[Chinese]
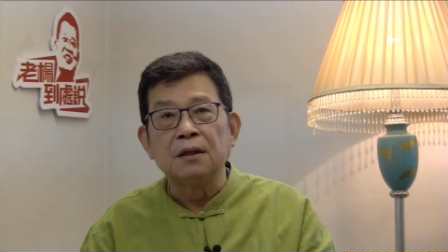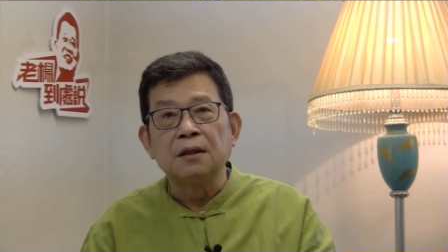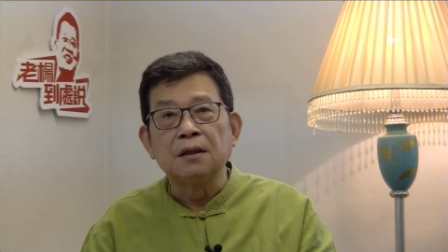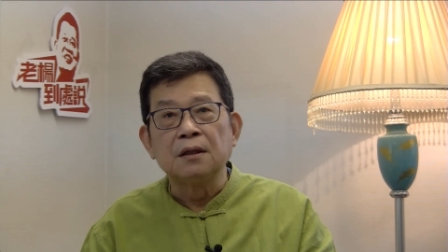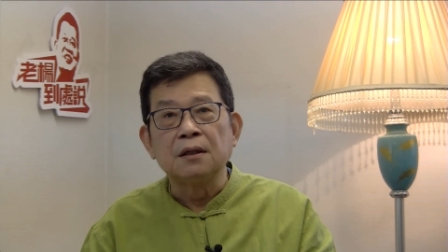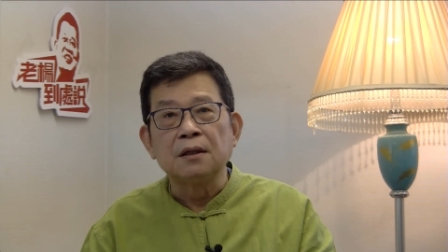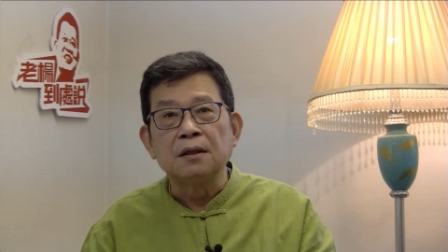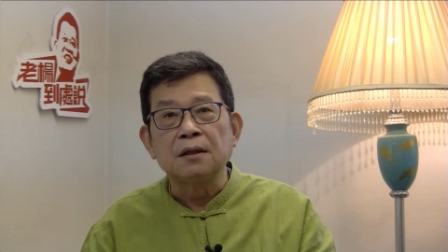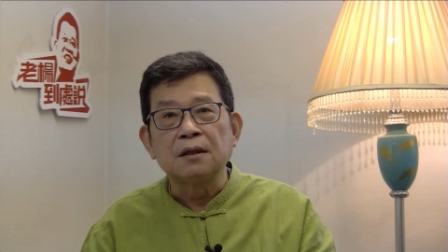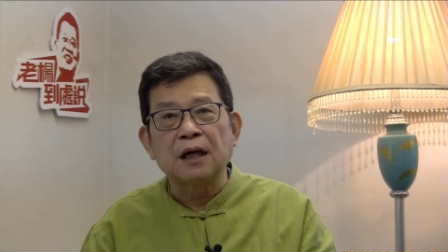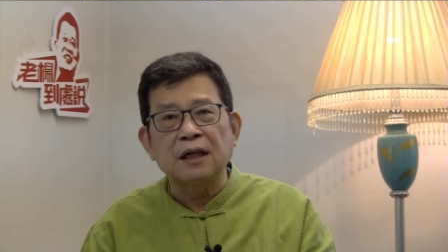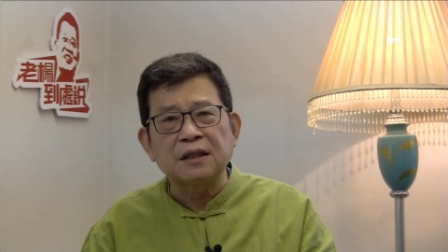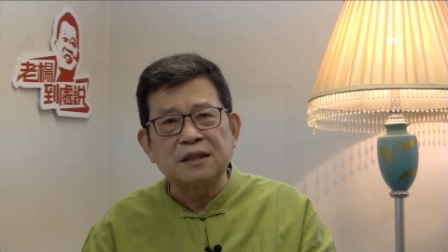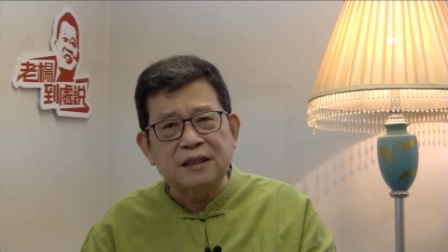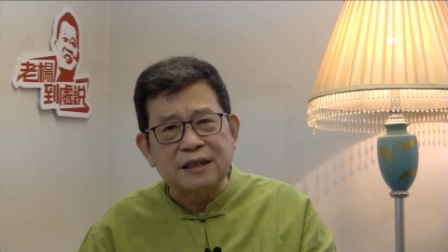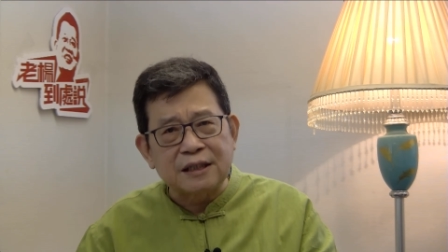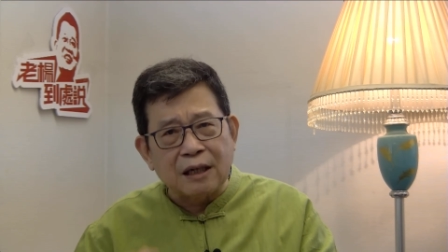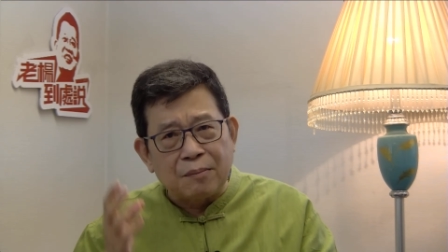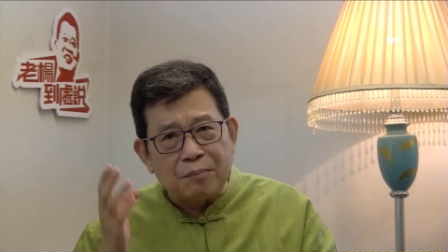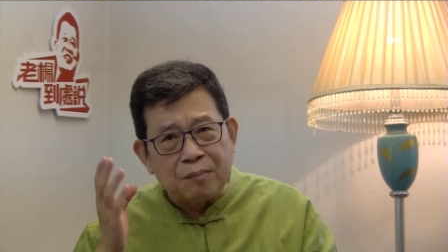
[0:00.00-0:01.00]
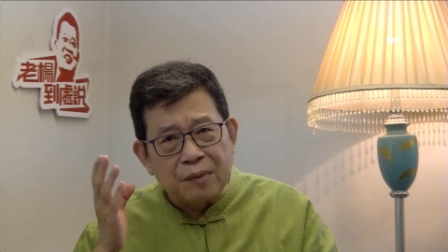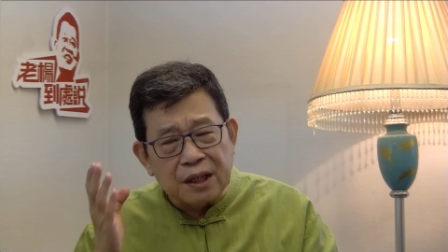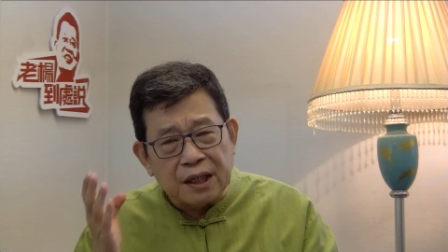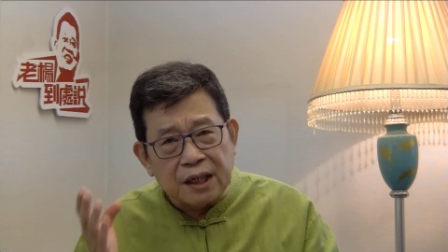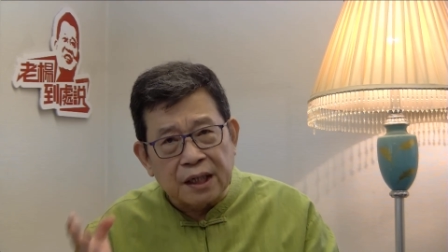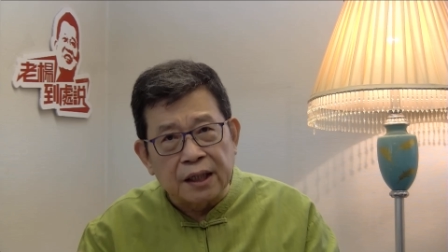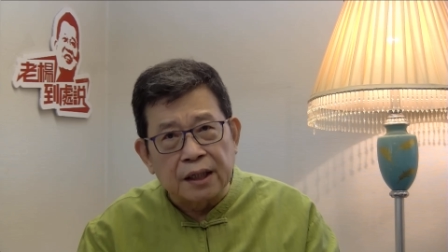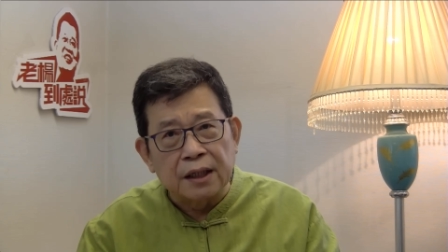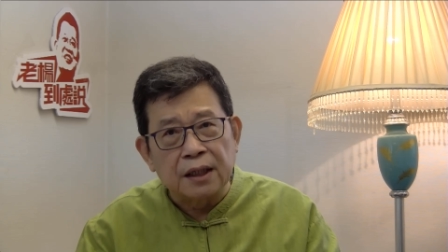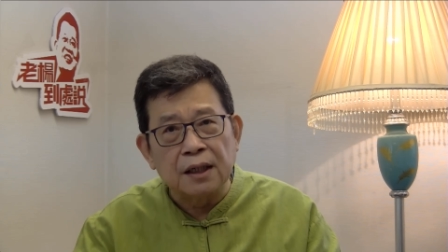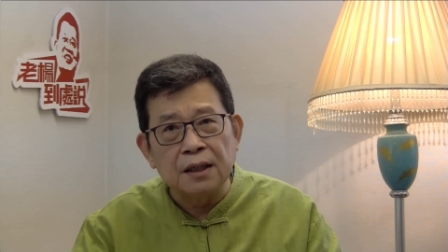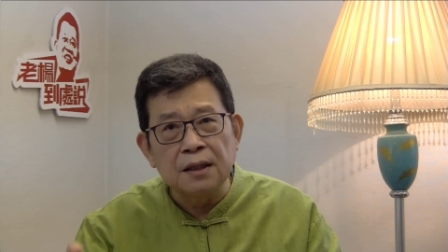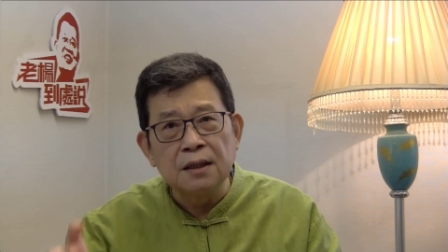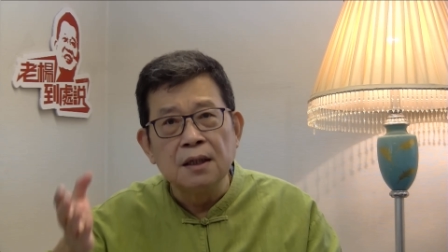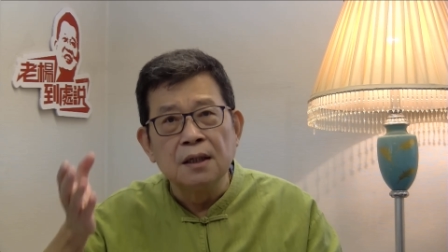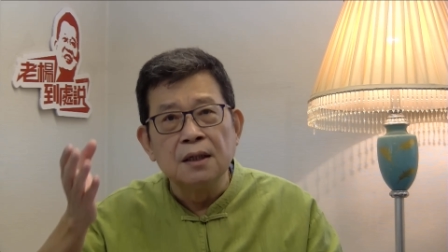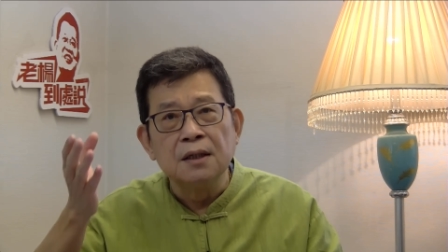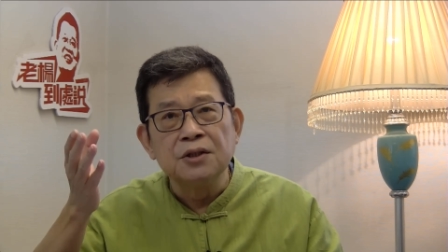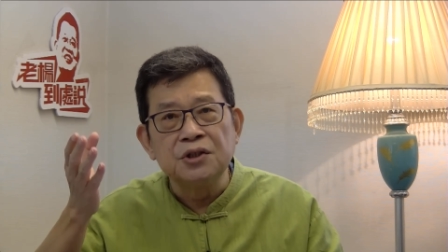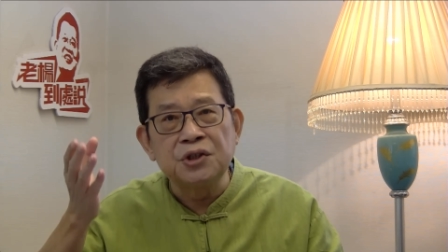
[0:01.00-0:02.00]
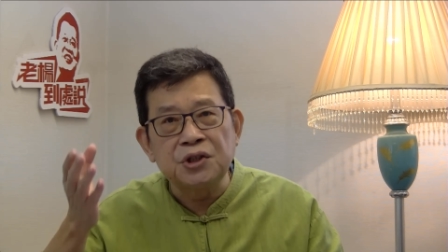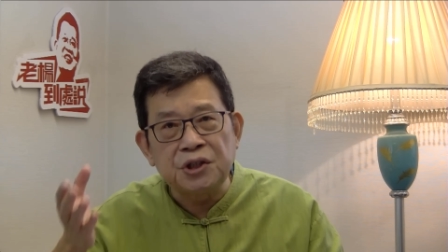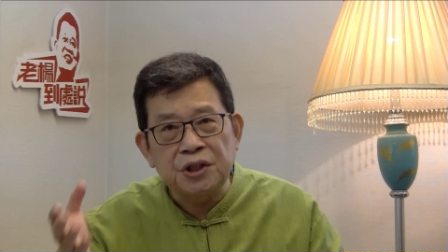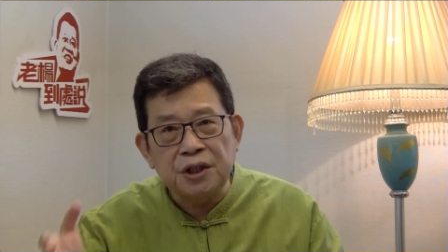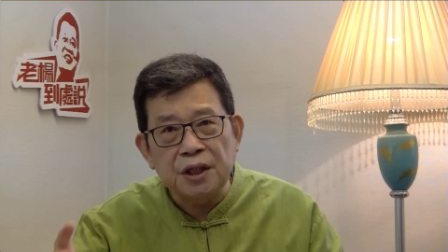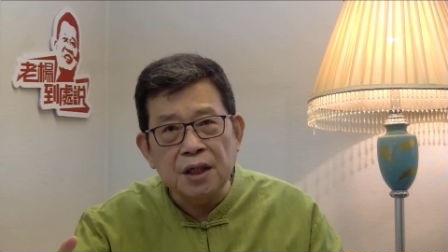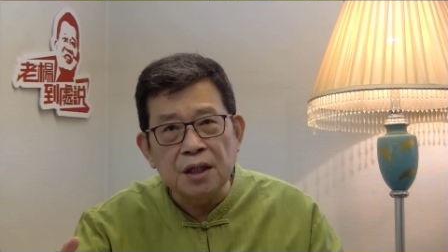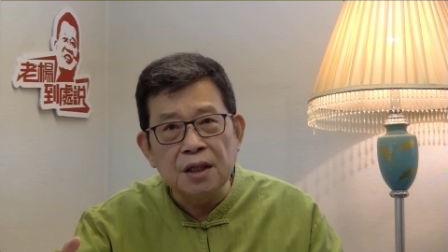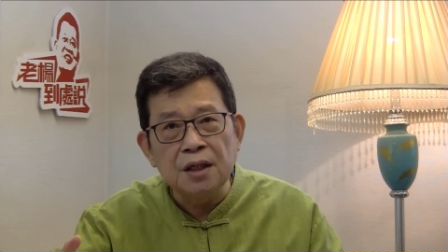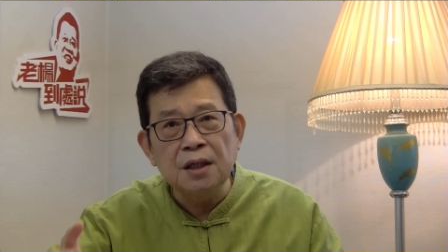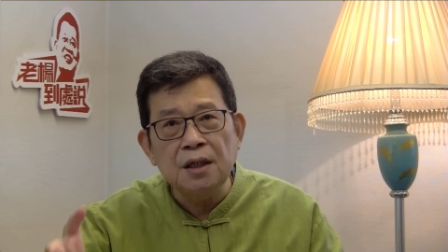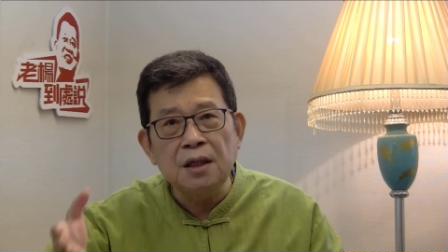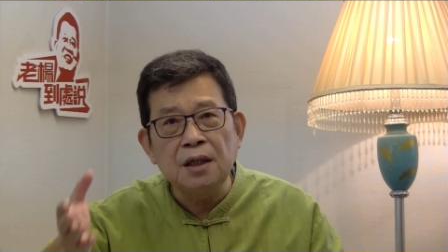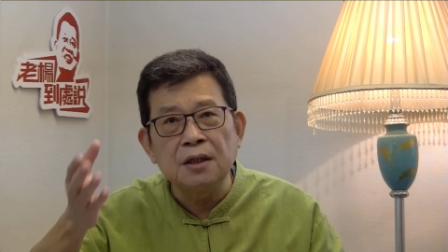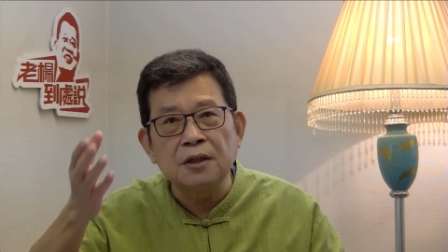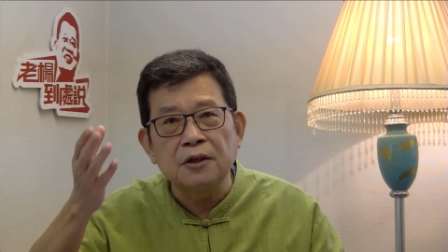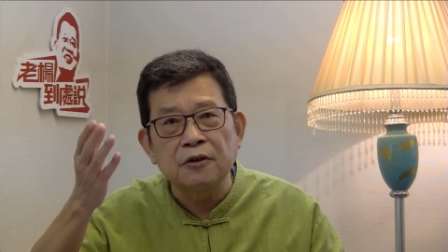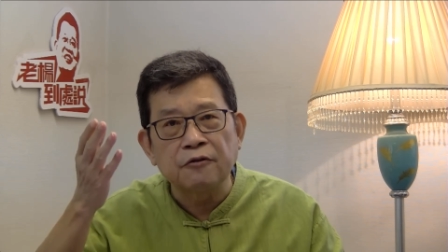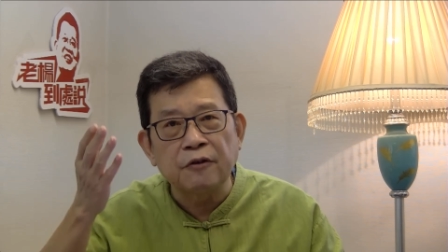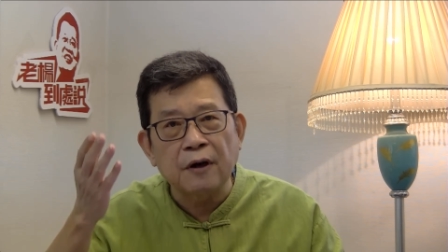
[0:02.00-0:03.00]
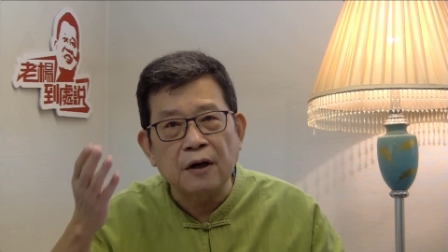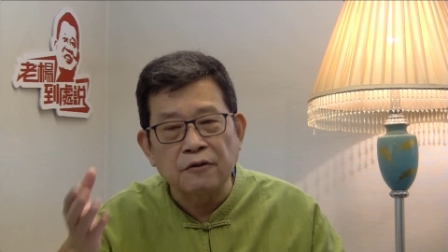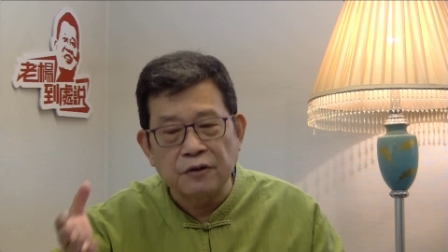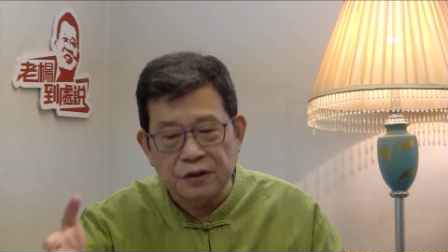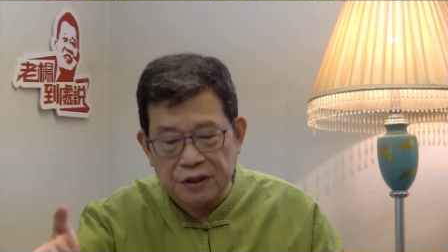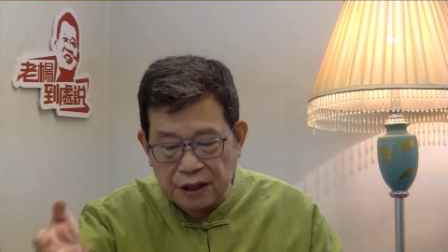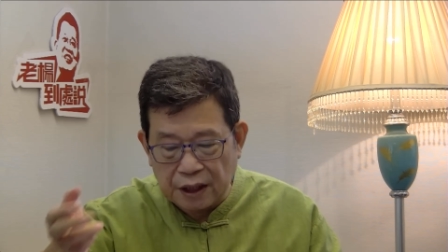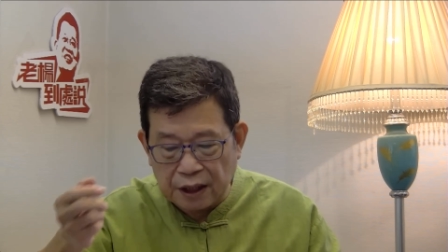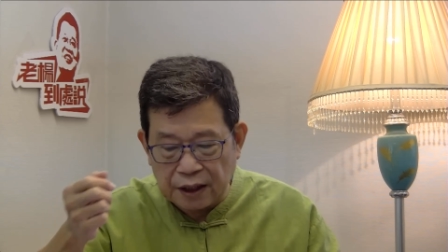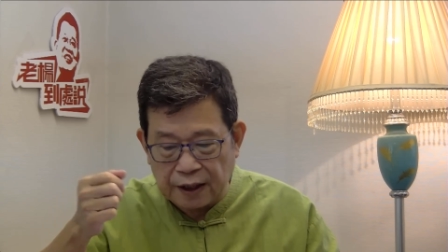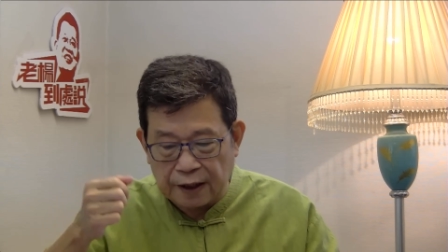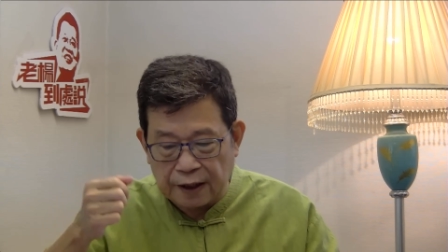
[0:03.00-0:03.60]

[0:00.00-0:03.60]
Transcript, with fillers: 他怎么可能轻易的放过香港